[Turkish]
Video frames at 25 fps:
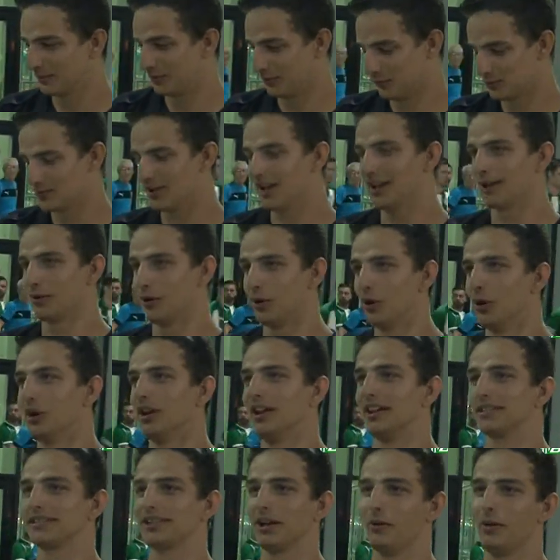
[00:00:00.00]
güzel
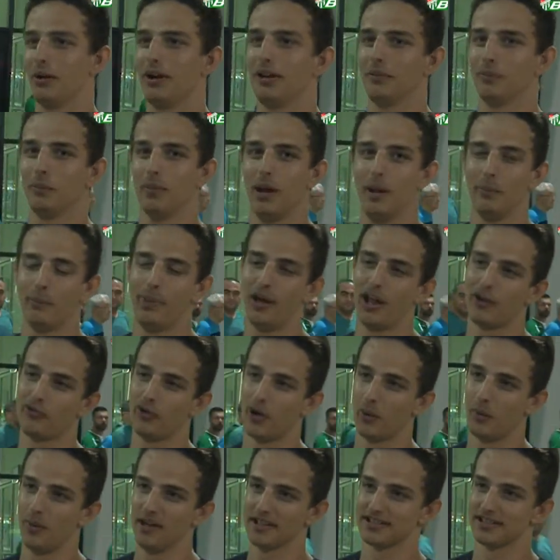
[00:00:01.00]
golünü attı ama ben
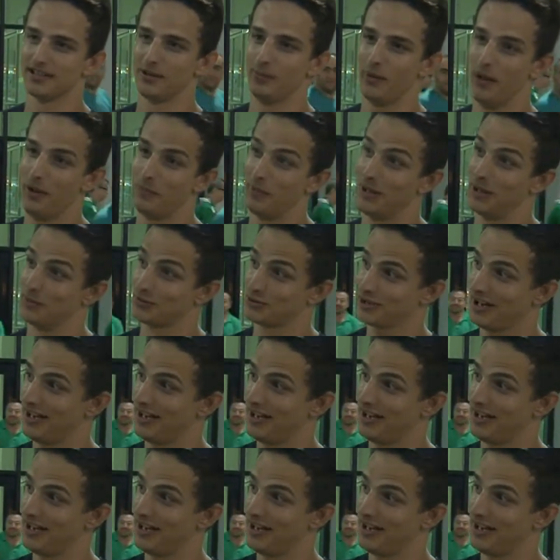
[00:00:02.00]
performansını beğenmedim.